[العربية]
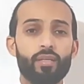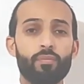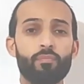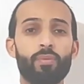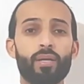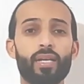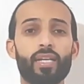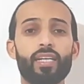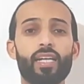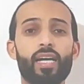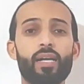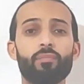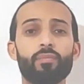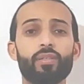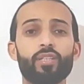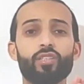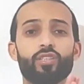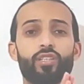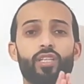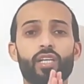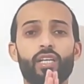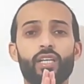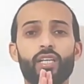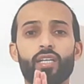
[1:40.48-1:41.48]
برنامج
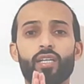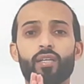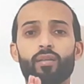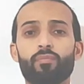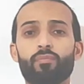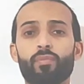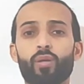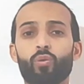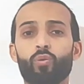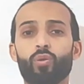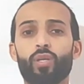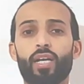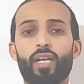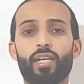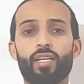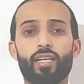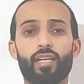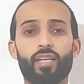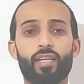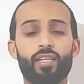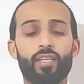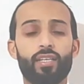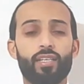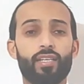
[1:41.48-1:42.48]

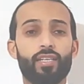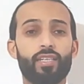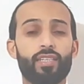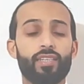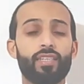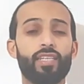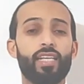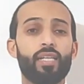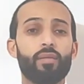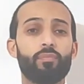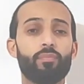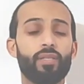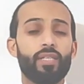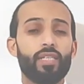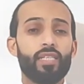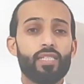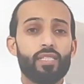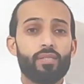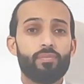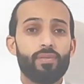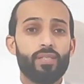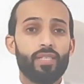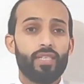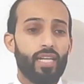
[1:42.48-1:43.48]
مولانا اثنين
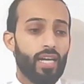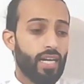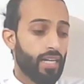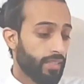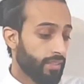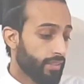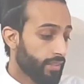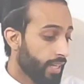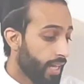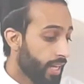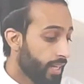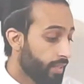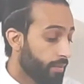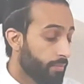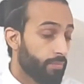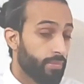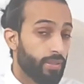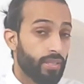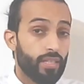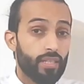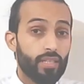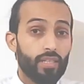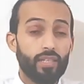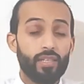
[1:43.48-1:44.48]
بالنسبه لطالب
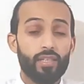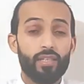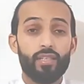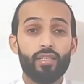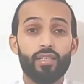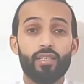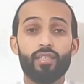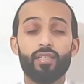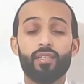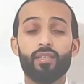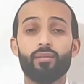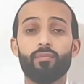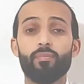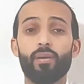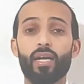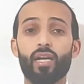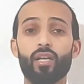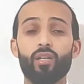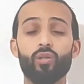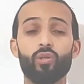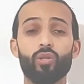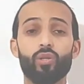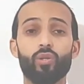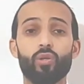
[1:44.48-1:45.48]

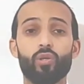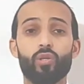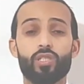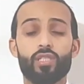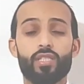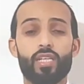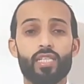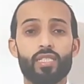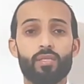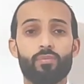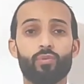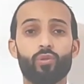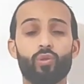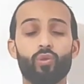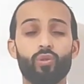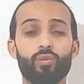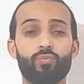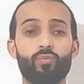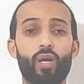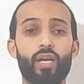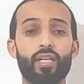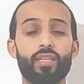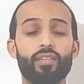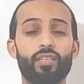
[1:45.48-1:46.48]
البكالوريوس لازم يكون
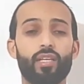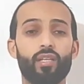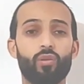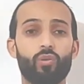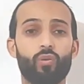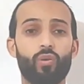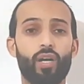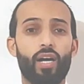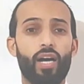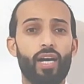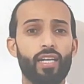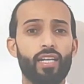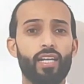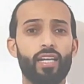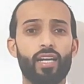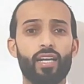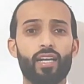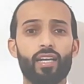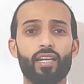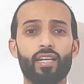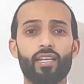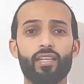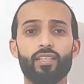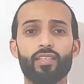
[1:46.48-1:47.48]
معدله على
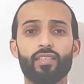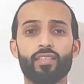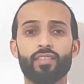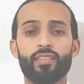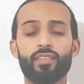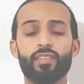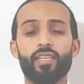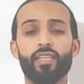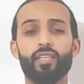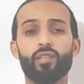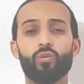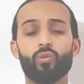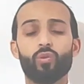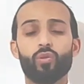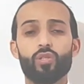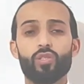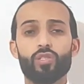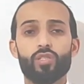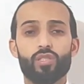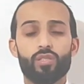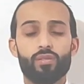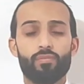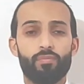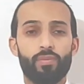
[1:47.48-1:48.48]
الاقل
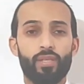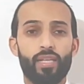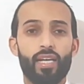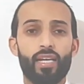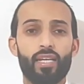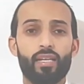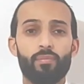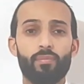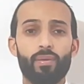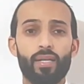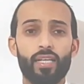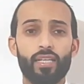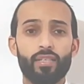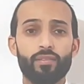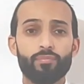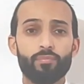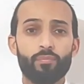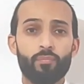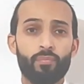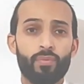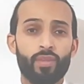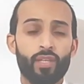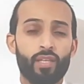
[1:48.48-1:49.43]
2.5 من أربعة